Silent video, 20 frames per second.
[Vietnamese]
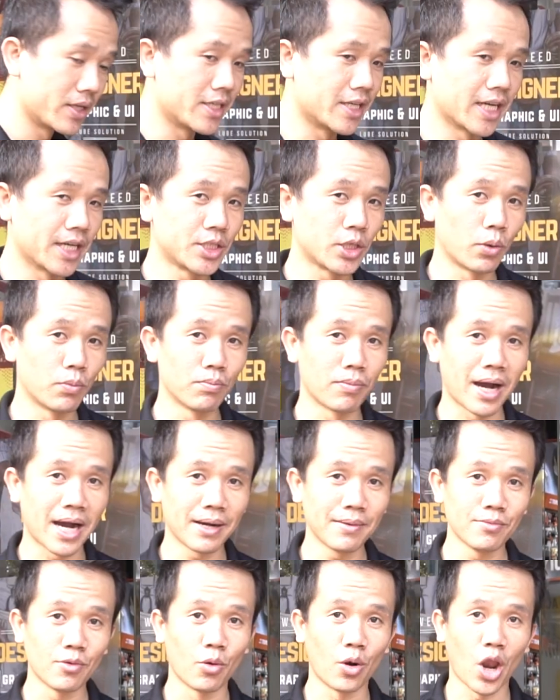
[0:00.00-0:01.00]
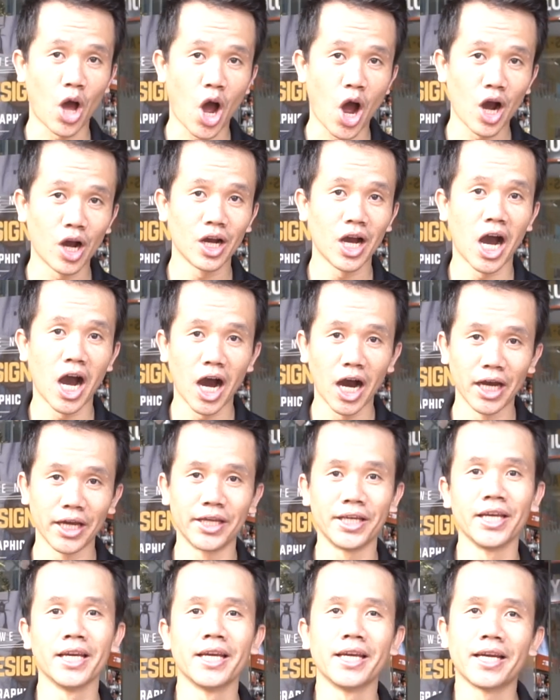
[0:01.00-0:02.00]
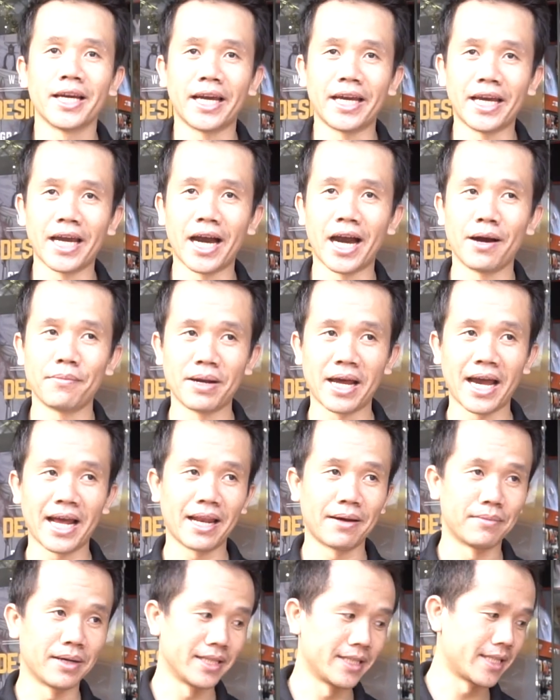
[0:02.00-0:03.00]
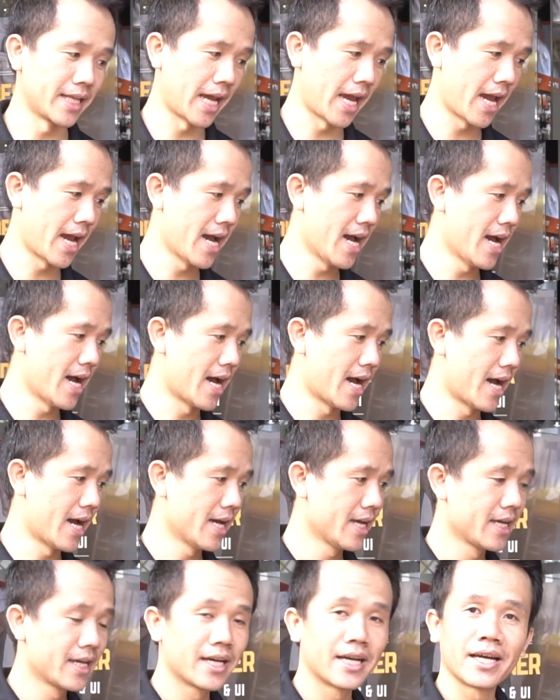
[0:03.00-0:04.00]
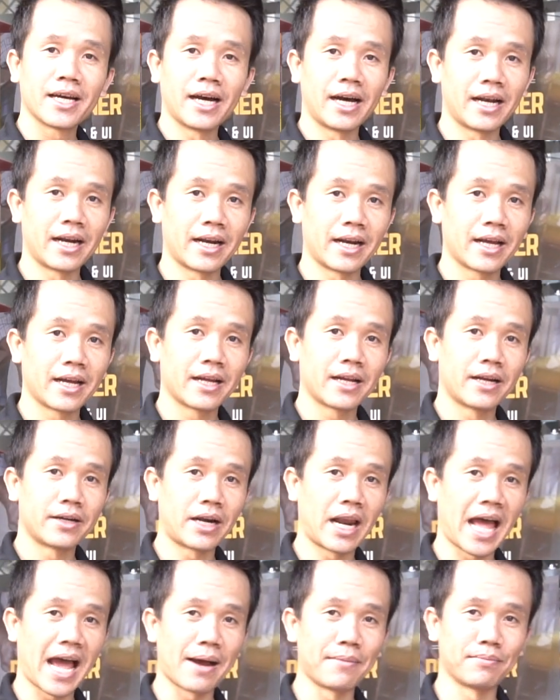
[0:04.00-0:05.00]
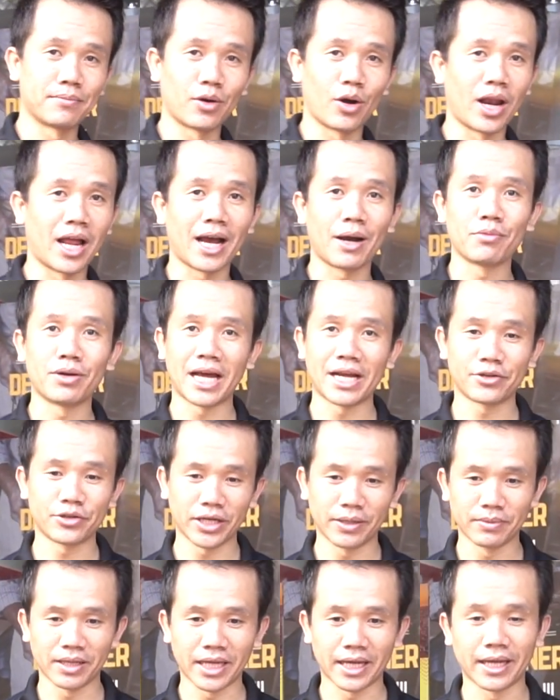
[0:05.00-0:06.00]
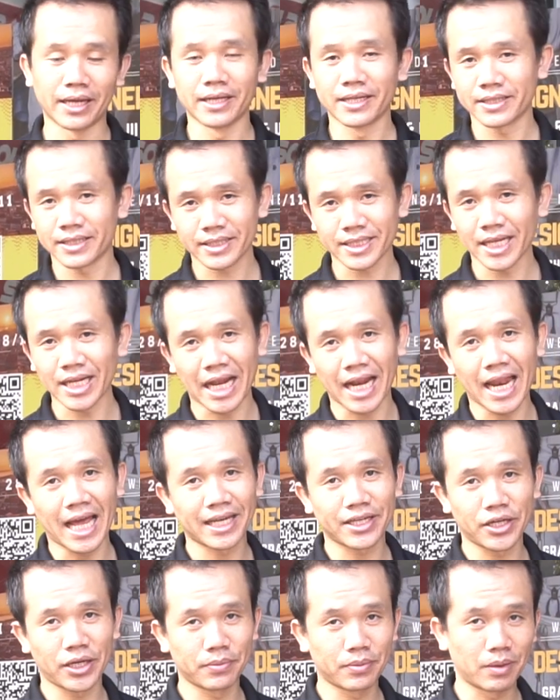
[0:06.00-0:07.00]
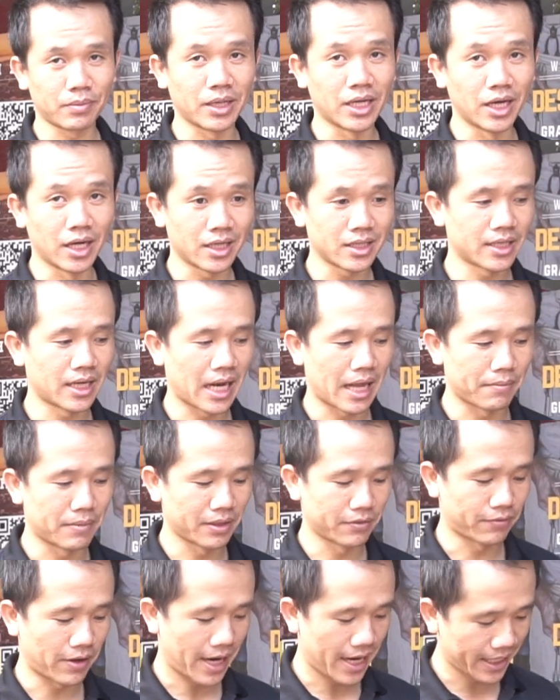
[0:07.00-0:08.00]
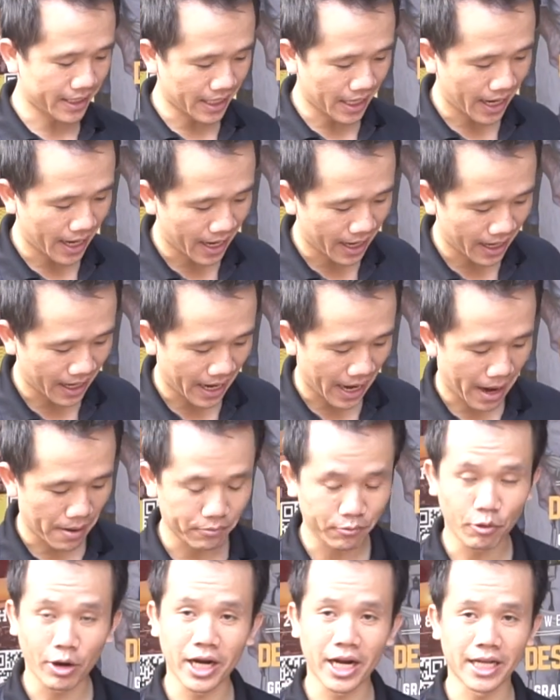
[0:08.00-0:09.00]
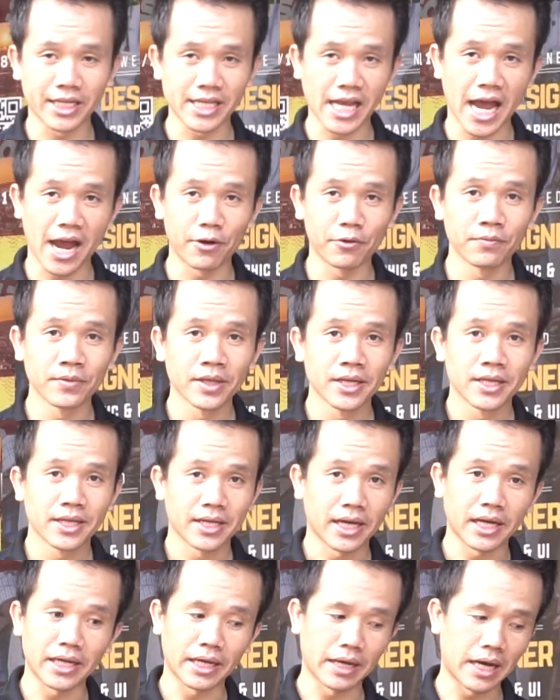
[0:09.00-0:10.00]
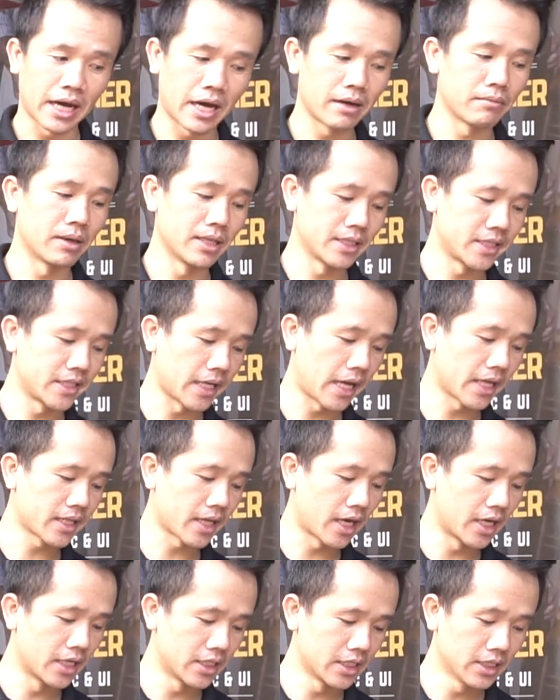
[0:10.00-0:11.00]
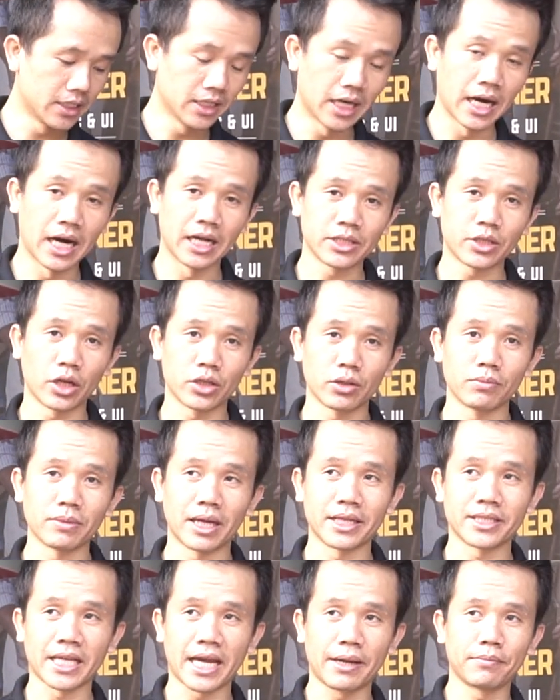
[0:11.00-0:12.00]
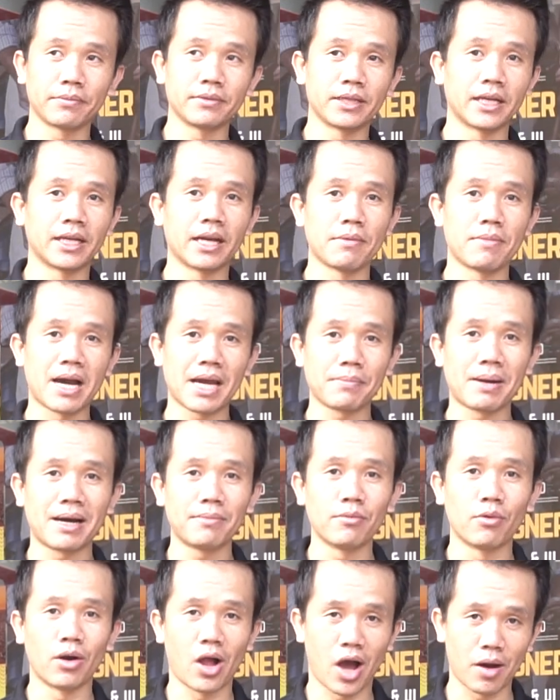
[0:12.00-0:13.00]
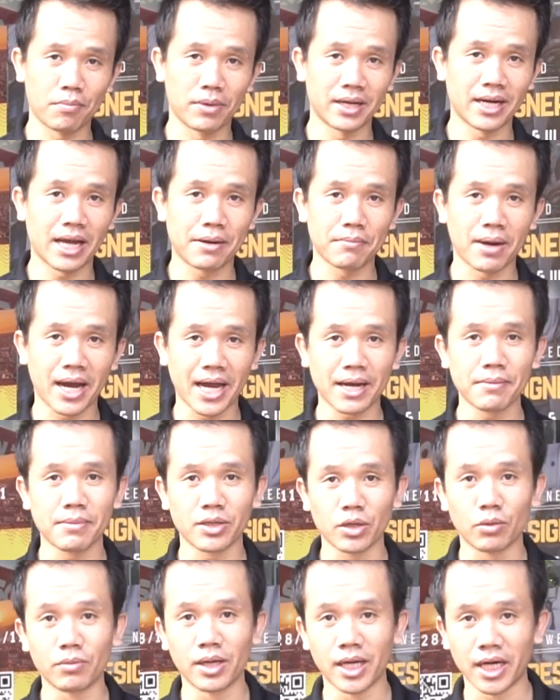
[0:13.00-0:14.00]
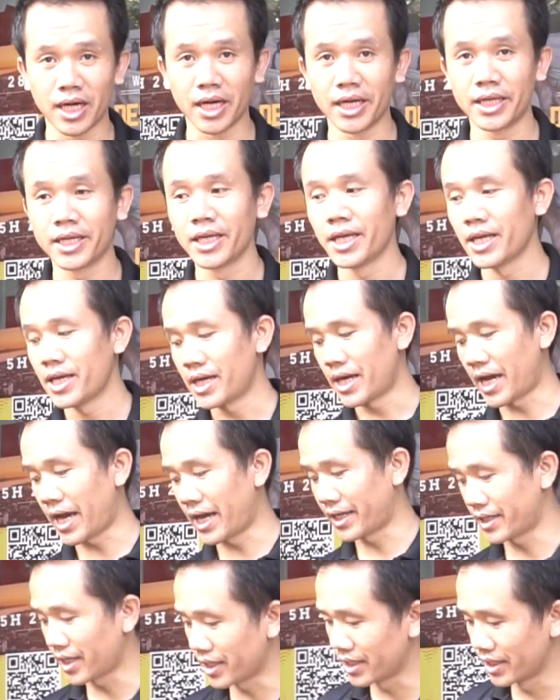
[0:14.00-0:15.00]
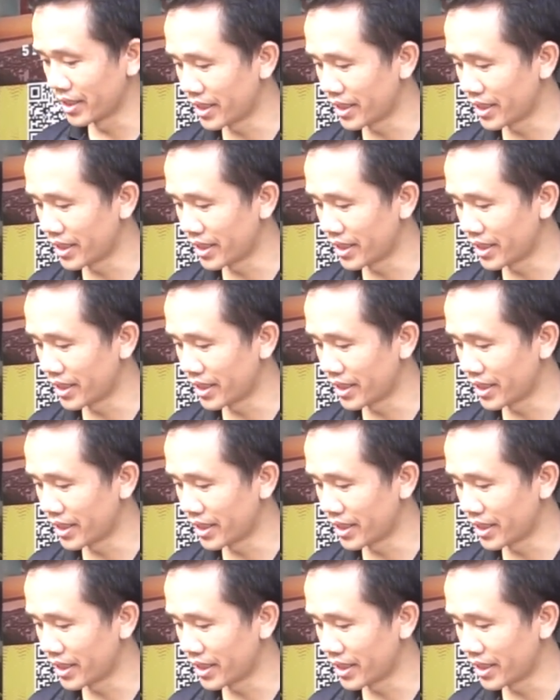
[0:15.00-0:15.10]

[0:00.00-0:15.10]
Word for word: người những cái súng bắn bù lon hơi Thì à, hôm nay là mình sẽ à, làm gọi là không có livestream tại vì cái này livestream không được nên là mình phải à, làm quay đây sau thì mình sẽ thử cho chúng ta xem những cái máy bắn bù lon mình đang bán mà dùng hơi hàng chất